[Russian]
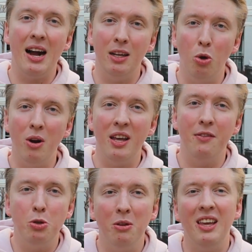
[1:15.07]
о которых
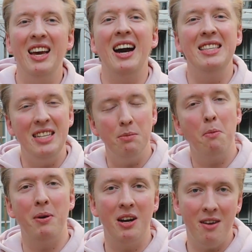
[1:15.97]
я все-таки хотел
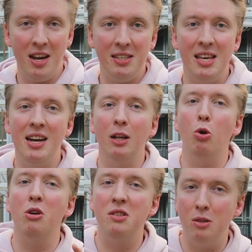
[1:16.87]
бы поговорить и
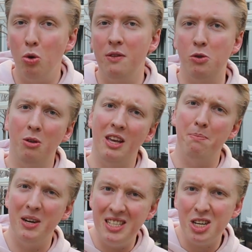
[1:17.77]
которых стоит все-таки
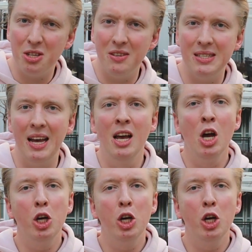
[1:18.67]
придерживаться,